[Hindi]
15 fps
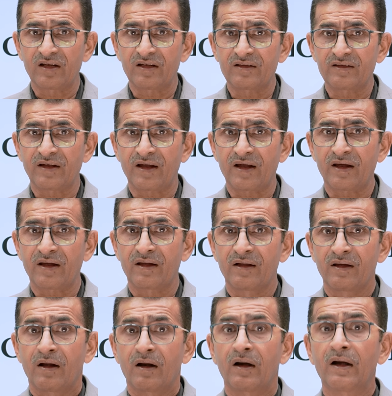लीजिए
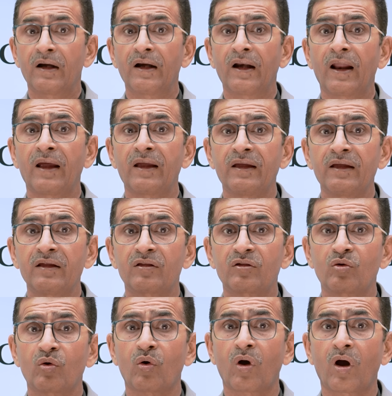नहीं
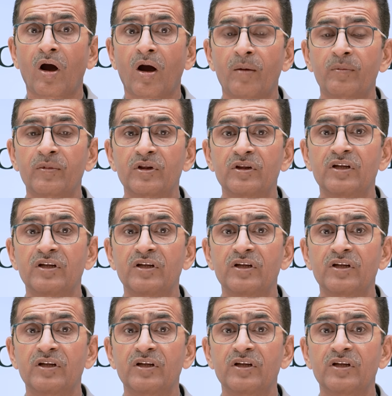तो हम